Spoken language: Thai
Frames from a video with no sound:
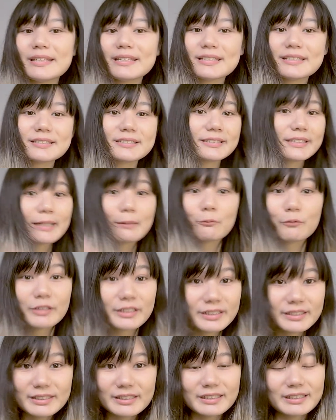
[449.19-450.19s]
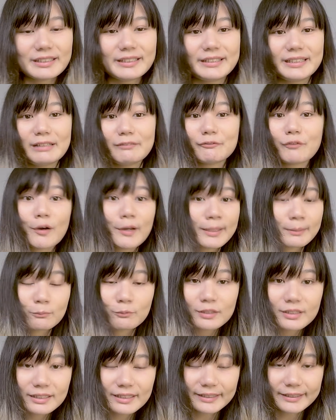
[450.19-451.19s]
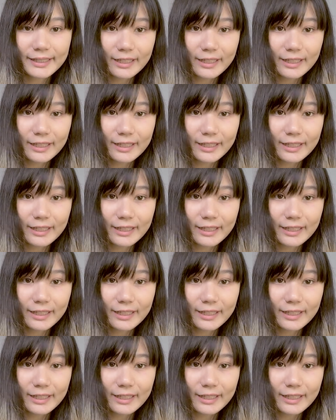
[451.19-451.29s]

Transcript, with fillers: ย์ส เนเวอร์ อะไรเงี้ย ฟอร์เอเวอร์ อะไร